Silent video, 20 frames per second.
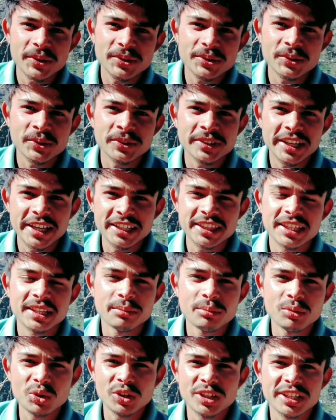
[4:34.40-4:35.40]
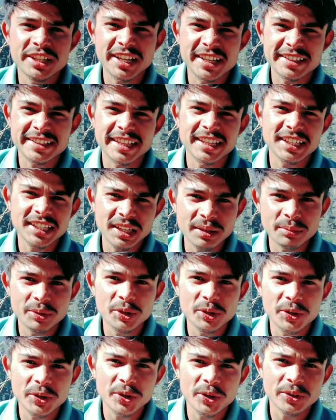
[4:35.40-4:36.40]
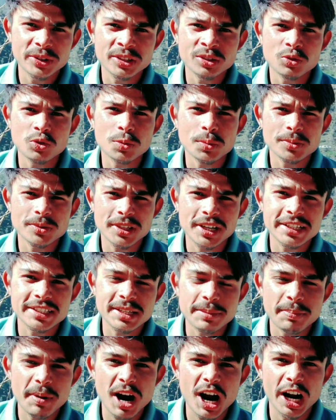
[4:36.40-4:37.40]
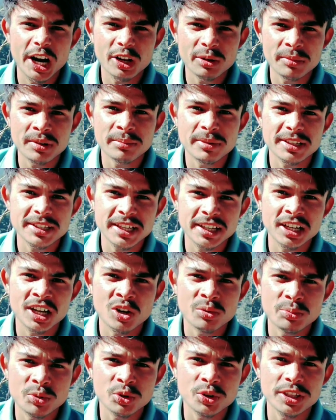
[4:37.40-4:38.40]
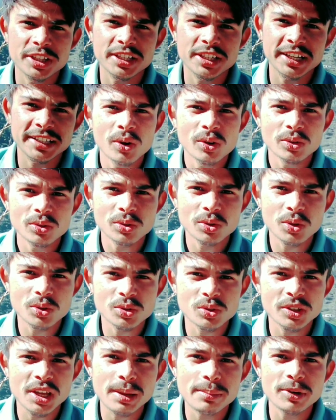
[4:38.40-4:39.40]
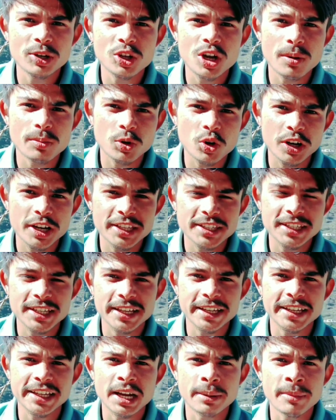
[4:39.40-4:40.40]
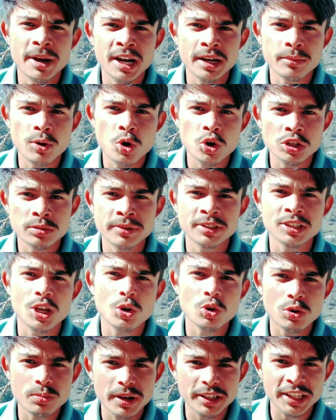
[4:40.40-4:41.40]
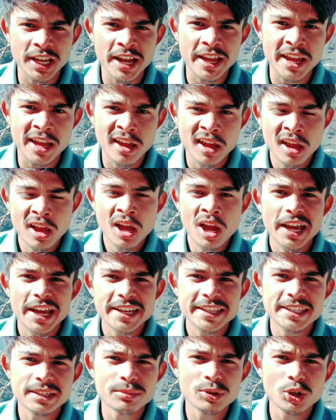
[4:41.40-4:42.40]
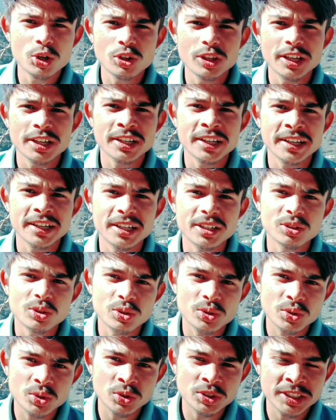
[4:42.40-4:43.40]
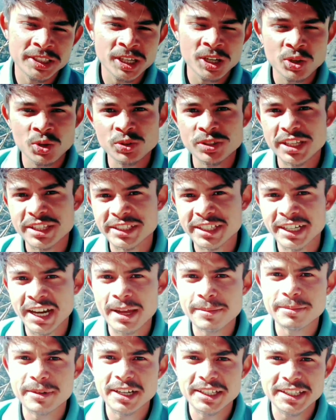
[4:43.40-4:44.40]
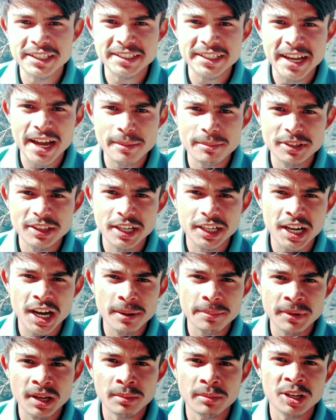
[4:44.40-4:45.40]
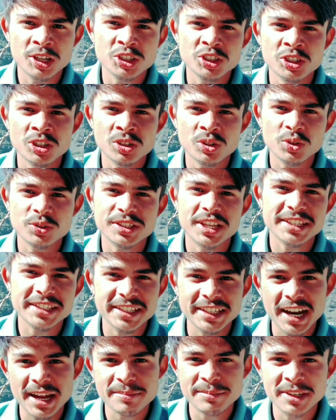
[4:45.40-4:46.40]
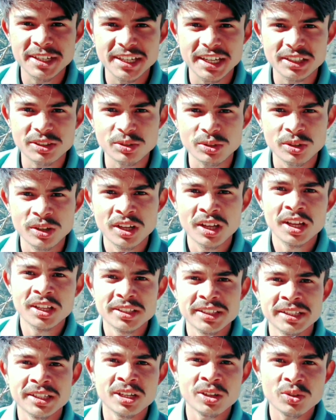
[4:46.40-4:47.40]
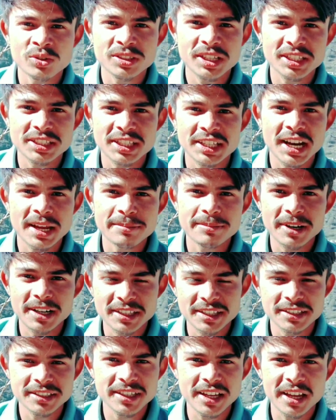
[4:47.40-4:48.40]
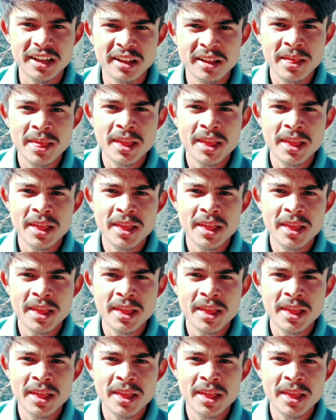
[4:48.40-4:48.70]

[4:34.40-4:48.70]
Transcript: दोस्तों ये थी म्यूडी कस्तल की वीडियो इन खूबसूरत से पहाड़ों में बसा गांव म्यूडी कस्तल तो दोस्तों ये वीडियो आपको कैसी लगी कमेंट बॉक्स में जरूर बताएं ऐसी वीडियो देखने के लिए दोस्तों चैनल को सब्सक्राइब कर दीजिए अभी तक आपने हमारे चैनल को सब्सक्राइब नहीं किया तो चैनल को सब्सक्राइब कर दीजिए